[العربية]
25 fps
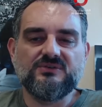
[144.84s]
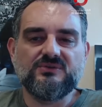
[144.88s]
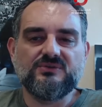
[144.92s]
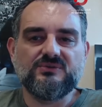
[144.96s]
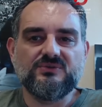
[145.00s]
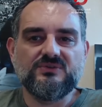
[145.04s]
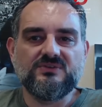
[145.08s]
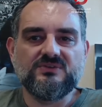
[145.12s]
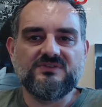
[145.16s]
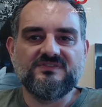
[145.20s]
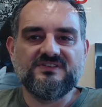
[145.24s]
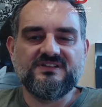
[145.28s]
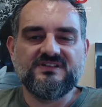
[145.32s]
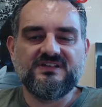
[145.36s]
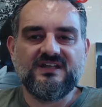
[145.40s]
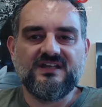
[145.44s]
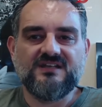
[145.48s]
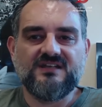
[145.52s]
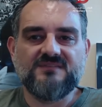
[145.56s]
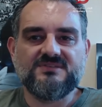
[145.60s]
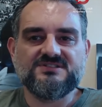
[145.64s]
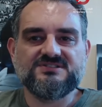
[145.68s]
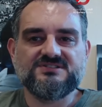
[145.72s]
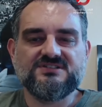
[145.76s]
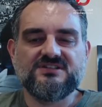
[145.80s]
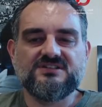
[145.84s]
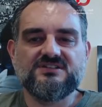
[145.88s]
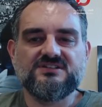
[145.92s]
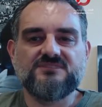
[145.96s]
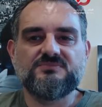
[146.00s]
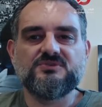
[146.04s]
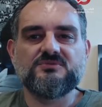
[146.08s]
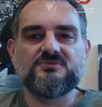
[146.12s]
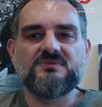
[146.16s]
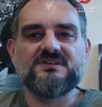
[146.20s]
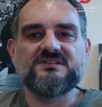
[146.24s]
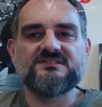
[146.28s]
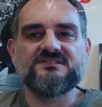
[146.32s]
بدخول في المجرى
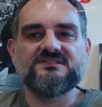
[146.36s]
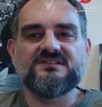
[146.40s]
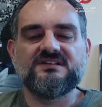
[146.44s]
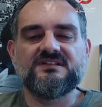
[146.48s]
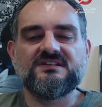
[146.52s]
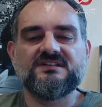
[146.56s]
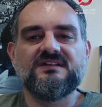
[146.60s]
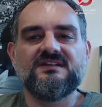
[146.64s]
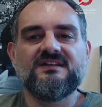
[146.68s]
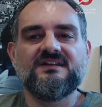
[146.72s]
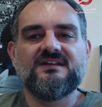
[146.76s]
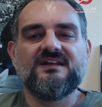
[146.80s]
الدبلوماسي